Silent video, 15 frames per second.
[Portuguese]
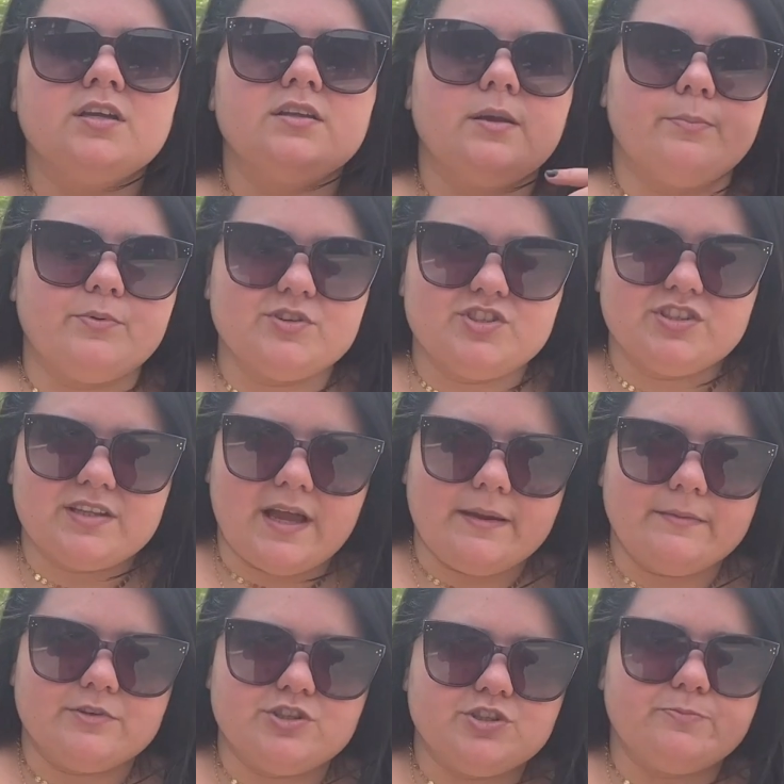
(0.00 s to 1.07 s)
depois de,
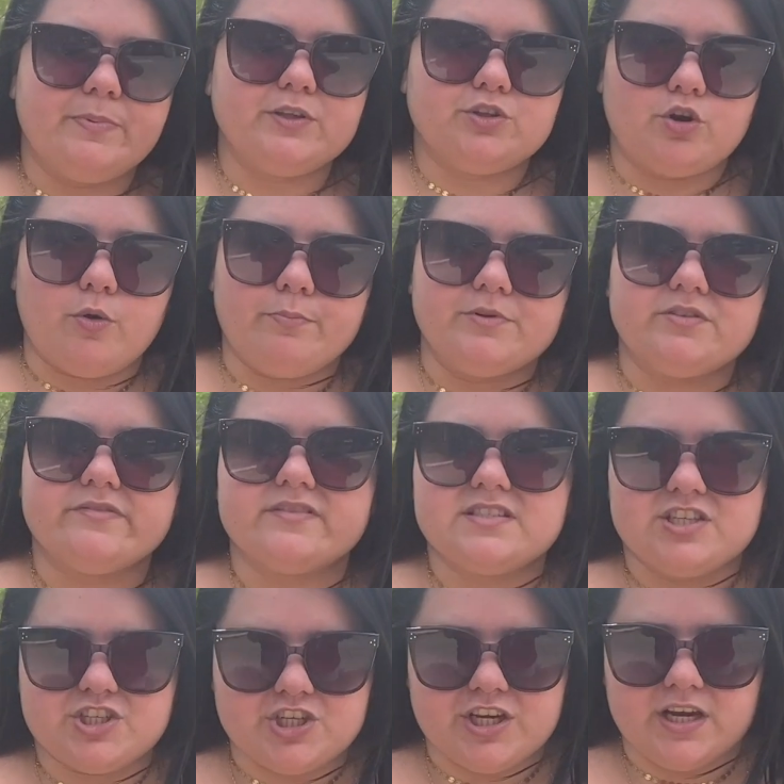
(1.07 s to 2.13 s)
de Petrópolis
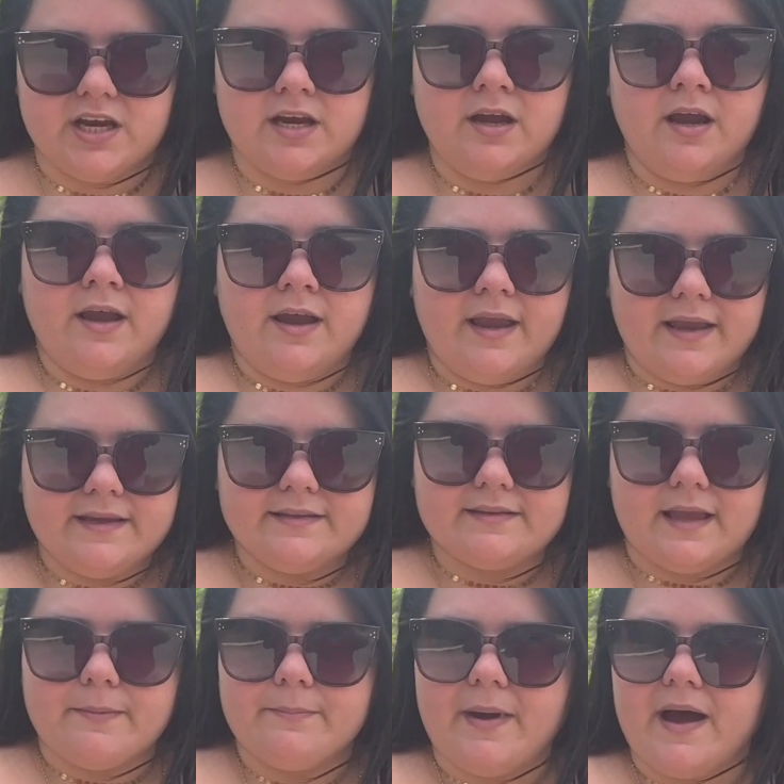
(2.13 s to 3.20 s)
você chega em
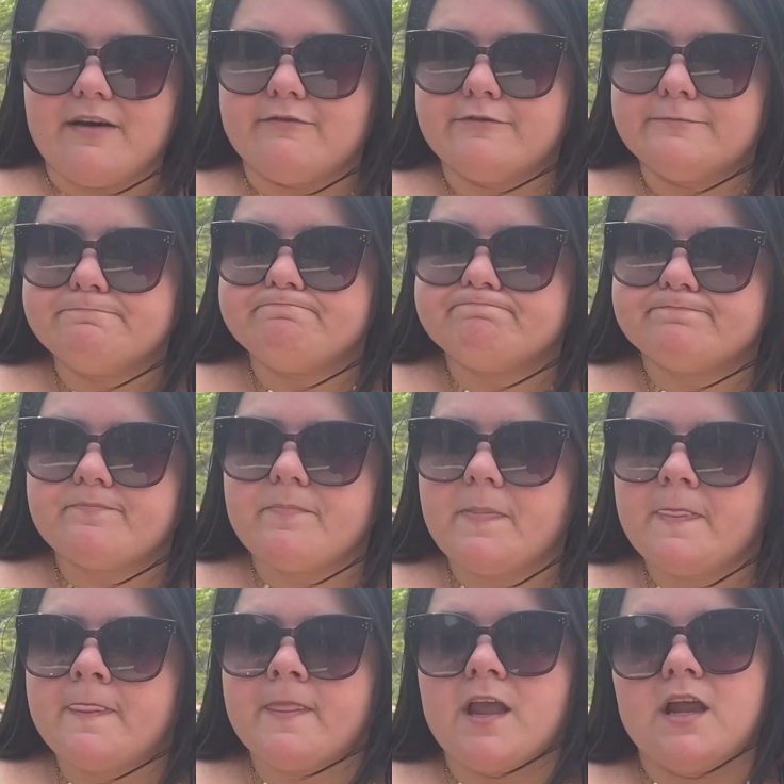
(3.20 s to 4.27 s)
Itaipava.
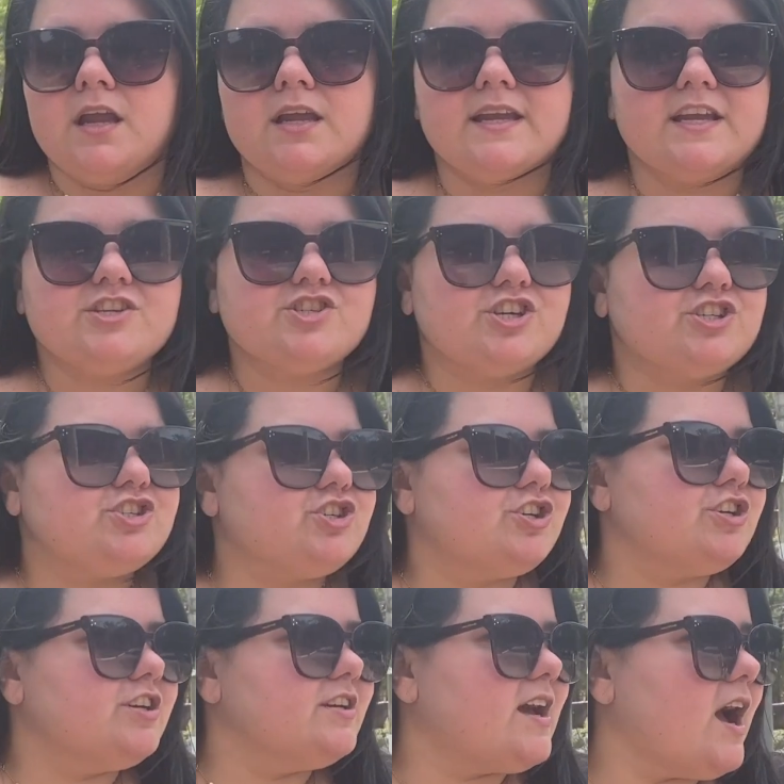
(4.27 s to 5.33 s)
E a gente
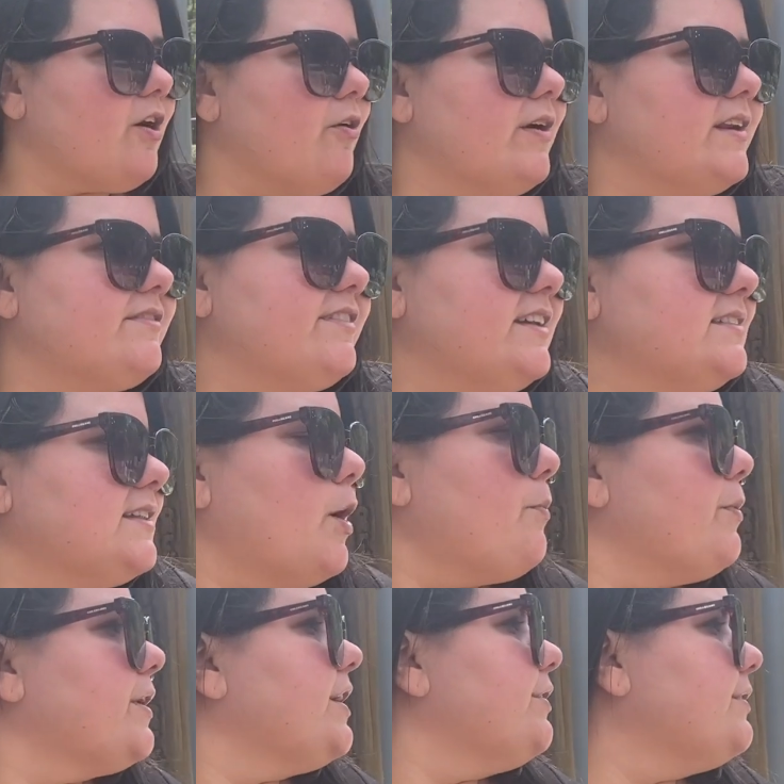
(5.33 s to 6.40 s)
agora vai andar um
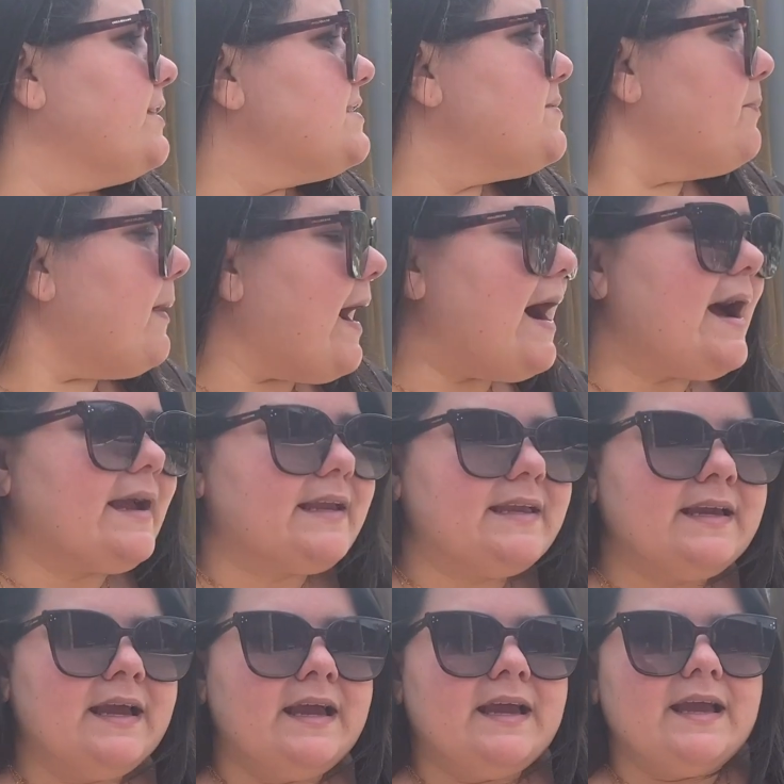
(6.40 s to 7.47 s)
pouquinho nesse
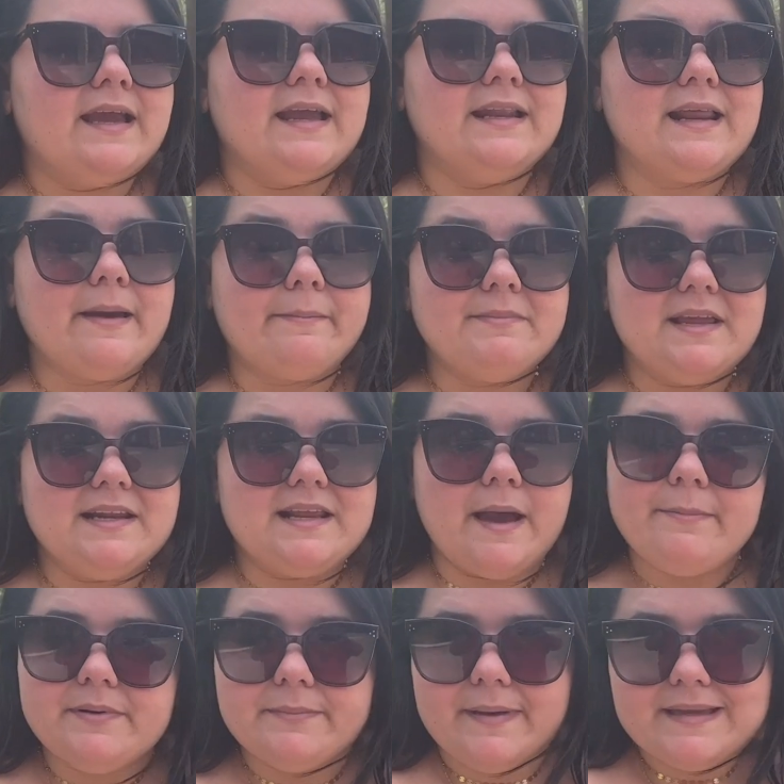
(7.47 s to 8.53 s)
parque. Ele, é, ele
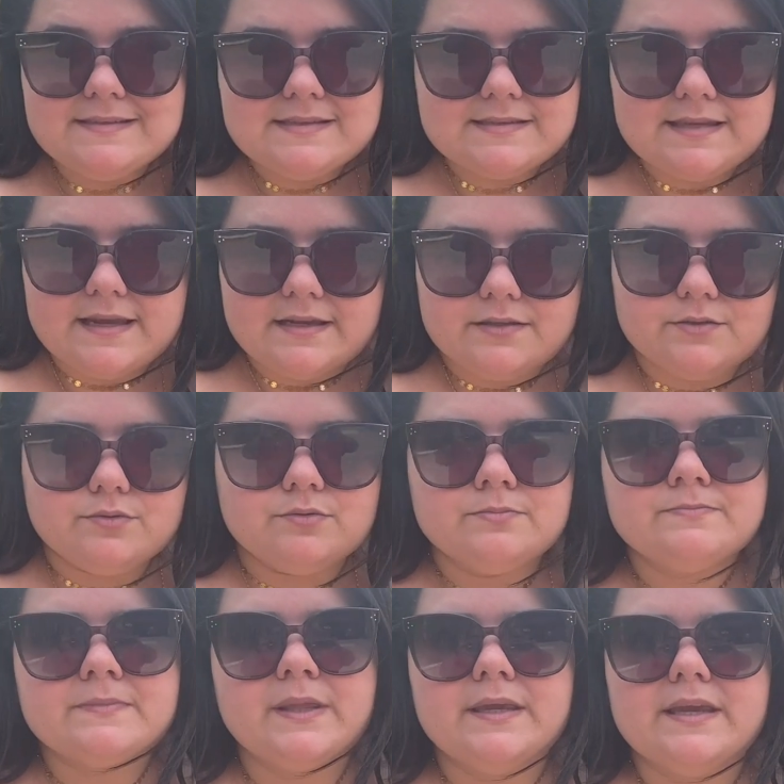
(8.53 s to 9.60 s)
abre bem cedo
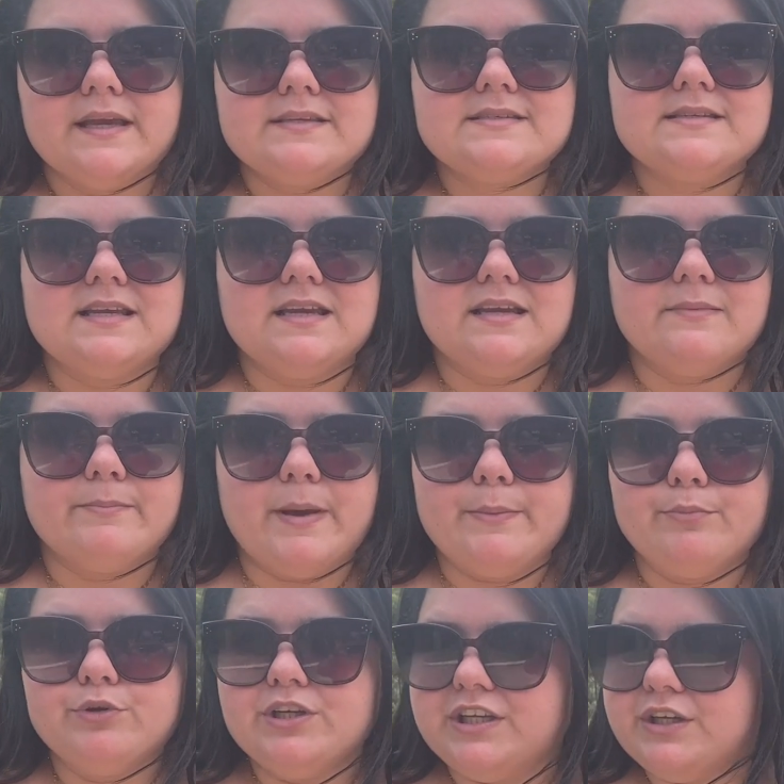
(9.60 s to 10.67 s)
e, assim,
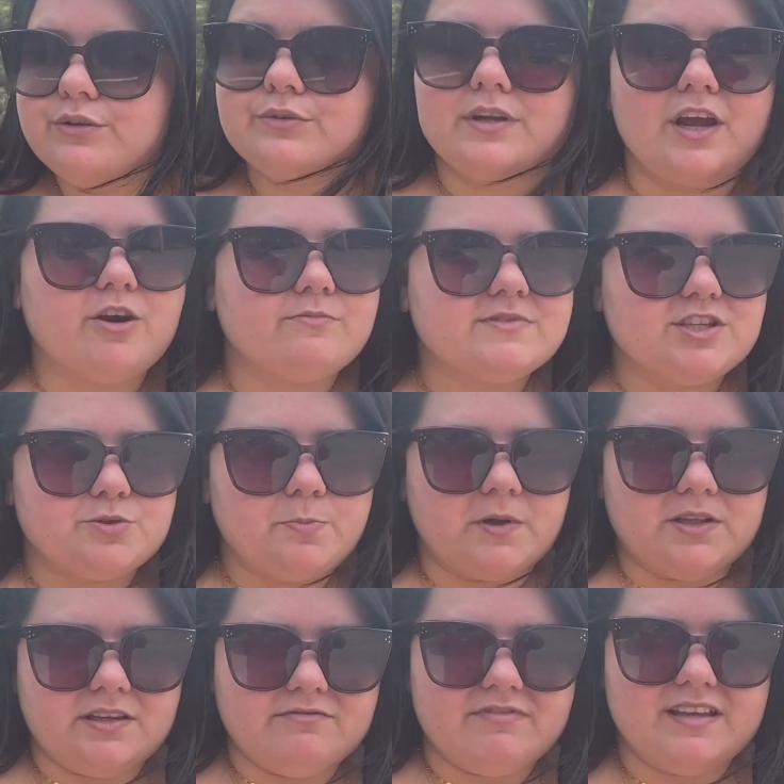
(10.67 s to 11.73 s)
bem bonito, né? Como vocês
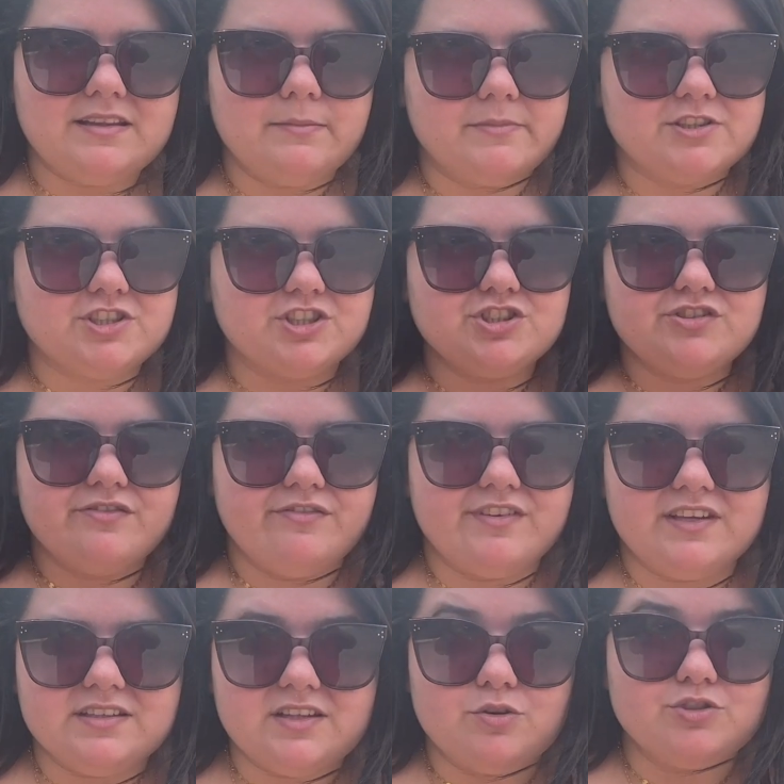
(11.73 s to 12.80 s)
podem ver, tem bastante
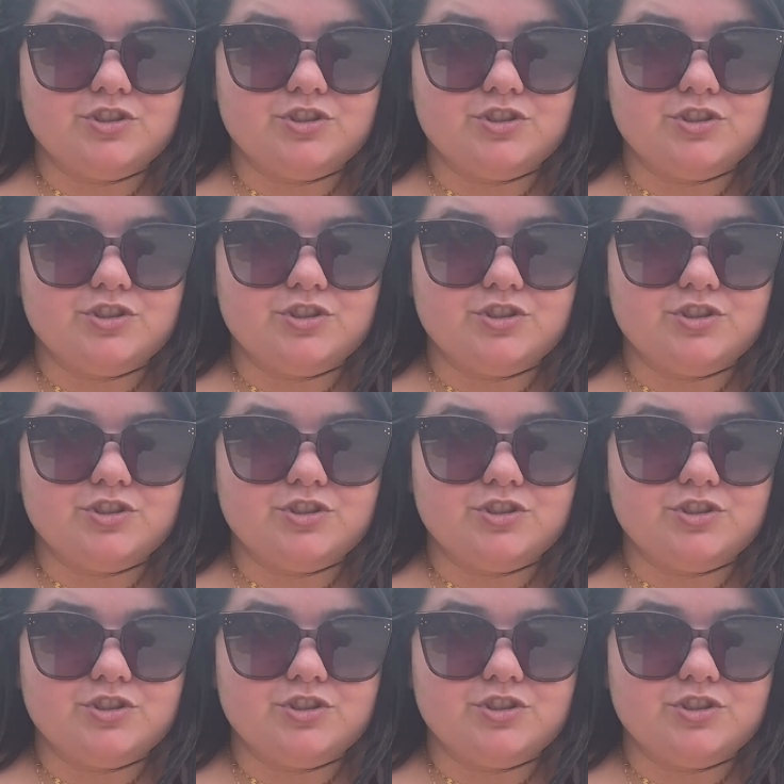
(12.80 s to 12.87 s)
vida.